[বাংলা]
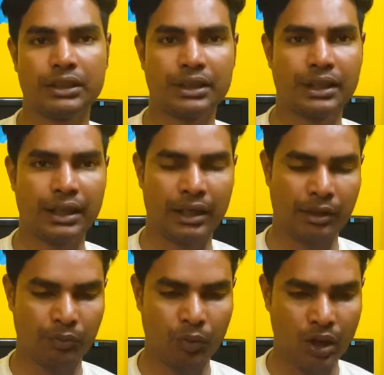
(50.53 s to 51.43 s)
তাদেরকে
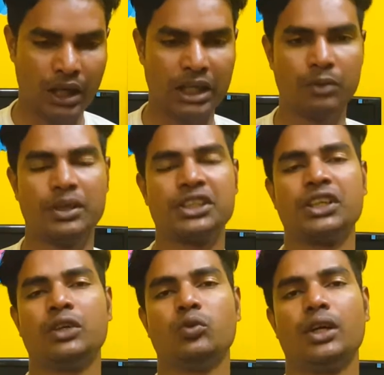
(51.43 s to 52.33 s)
বলা লাগে বা
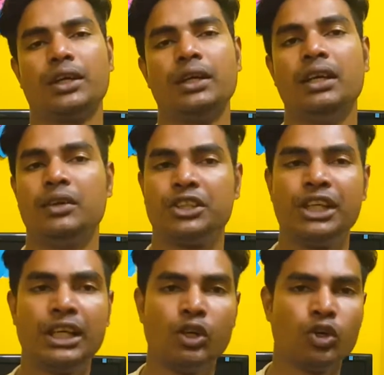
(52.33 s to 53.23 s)
শেখানো লাগে
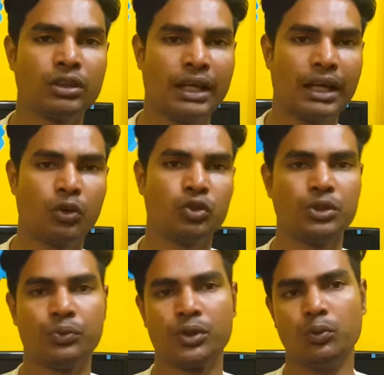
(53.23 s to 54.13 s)
শিখলেও তারা
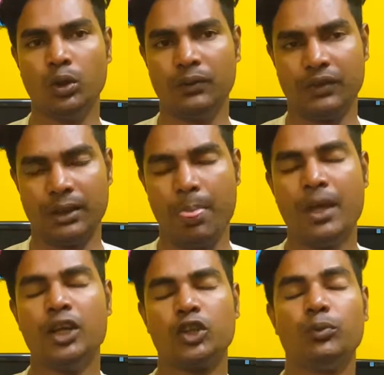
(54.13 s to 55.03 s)
কদিন পরে ভুলে ফেলে
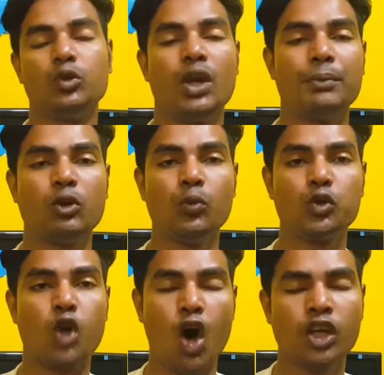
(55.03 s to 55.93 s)
তো বন্ধুরা আমি খুব
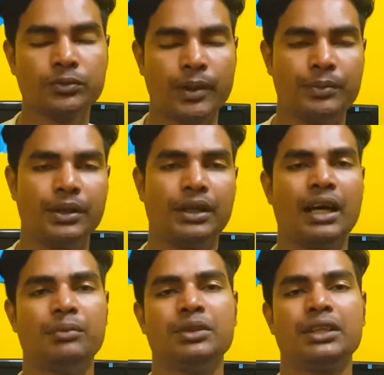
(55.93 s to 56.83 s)
সহজভাবে
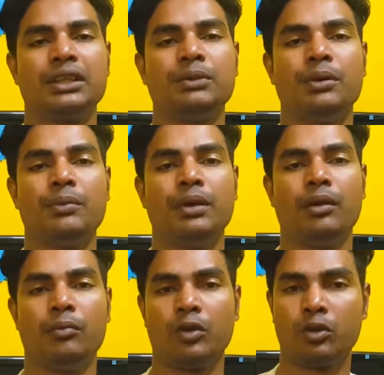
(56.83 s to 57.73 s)
আমি কিভাবে
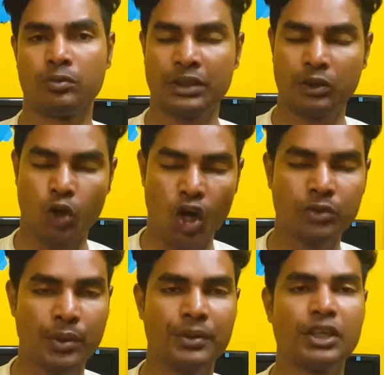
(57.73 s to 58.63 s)

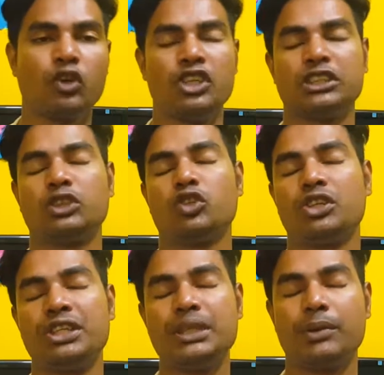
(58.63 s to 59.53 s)
সহজভাবে কি করে স্ক্রিনশট
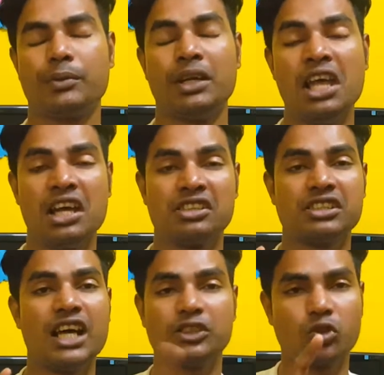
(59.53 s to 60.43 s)
নিতে পারবেন
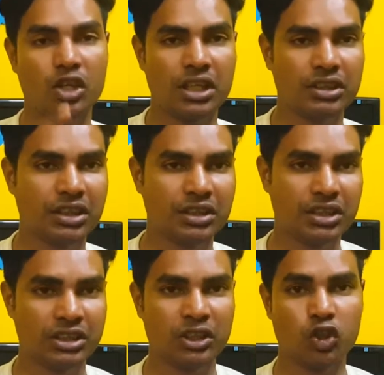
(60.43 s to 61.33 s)
টাচ করার সাথে সাথে
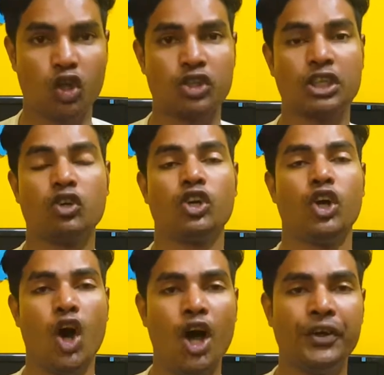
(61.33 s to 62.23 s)
স্ক্রিনশট কি করে
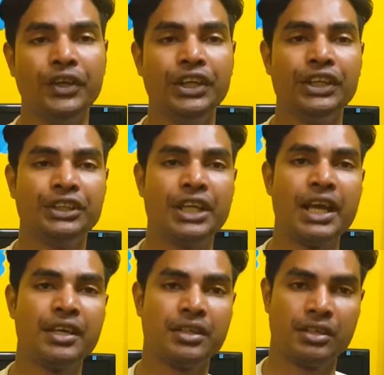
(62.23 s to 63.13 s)
হয়
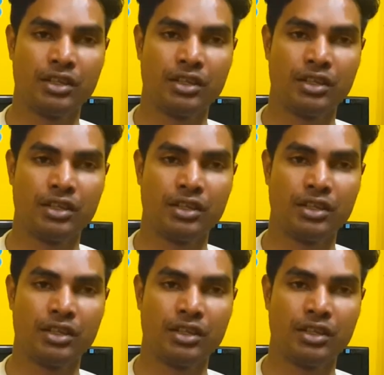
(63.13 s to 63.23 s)
সেই